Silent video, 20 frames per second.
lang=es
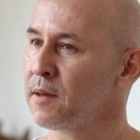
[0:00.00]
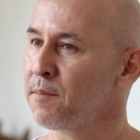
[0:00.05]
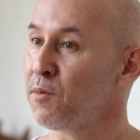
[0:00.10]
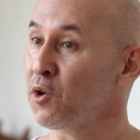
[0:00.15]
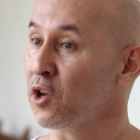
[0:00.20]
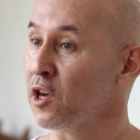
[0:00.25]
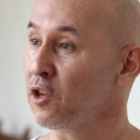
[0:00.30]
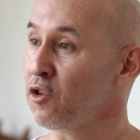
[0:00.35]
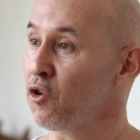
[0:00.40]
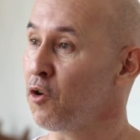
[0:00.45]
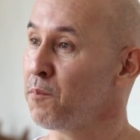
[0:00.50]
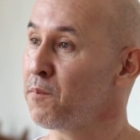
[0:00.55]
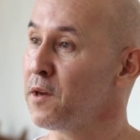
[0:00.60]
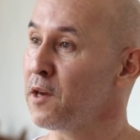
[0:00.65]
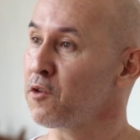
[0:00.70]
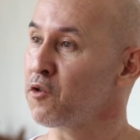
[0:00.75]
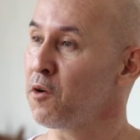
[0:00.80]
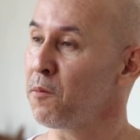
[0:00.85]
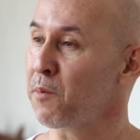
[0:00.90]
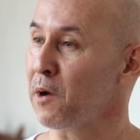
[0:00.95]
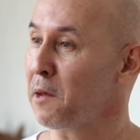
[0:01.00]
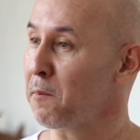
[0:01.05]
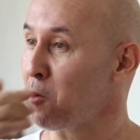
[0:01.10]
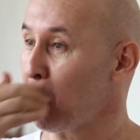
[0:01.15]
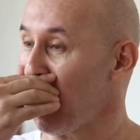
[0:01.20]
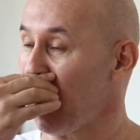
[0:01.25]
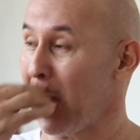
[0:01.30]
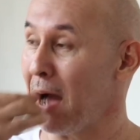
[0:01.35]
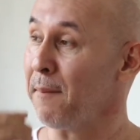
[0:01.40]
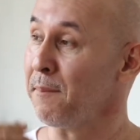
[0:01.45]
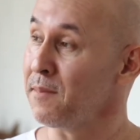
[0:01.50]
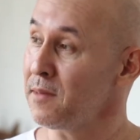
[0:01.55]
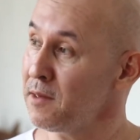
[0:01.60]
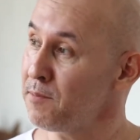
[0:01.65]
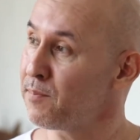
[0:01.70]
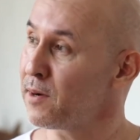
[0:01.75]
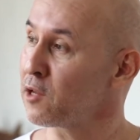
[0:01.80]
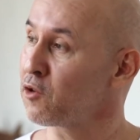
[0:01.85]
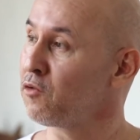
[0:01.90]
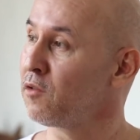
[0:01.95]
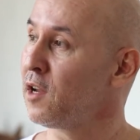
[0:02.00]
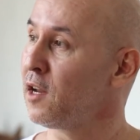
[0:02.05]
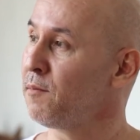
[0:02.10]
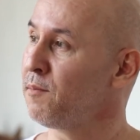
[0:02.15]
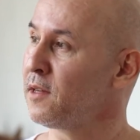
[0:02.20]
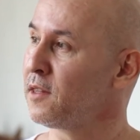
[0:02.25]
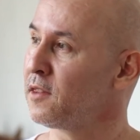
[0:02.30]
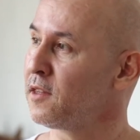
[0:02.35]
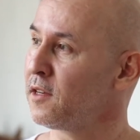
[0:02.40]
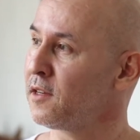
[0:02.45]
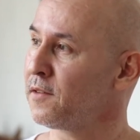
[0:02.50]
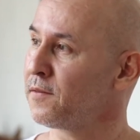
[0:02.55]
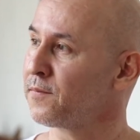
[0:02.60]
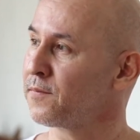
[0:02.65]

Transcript: Porque yo pienso, por ejemplo, a mí personalmente,